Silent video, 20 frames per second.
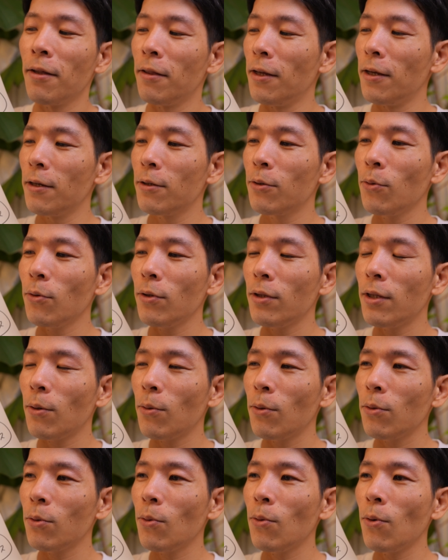で、そういった
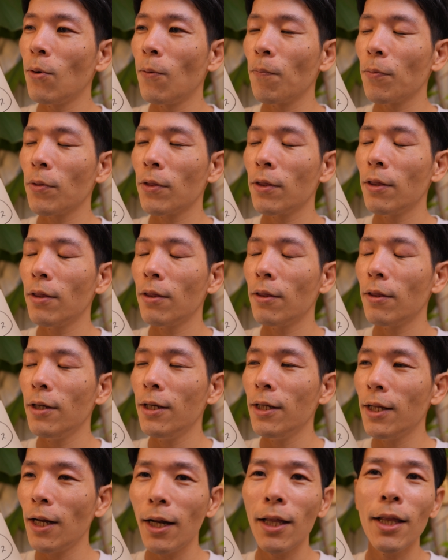ことを、
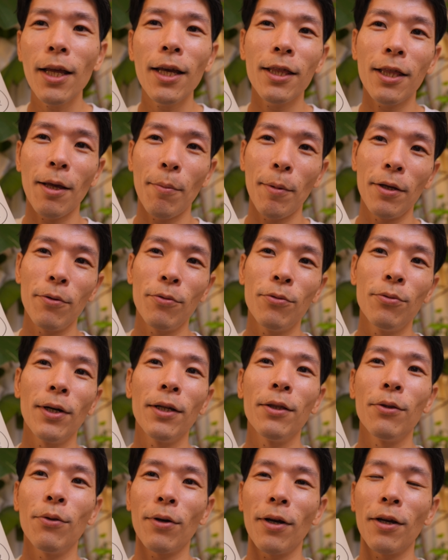にならないために不
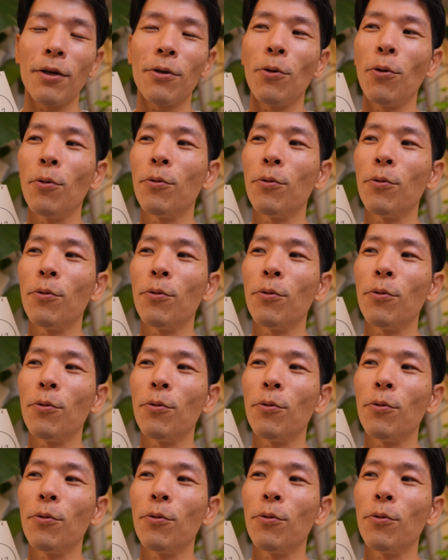安とか恐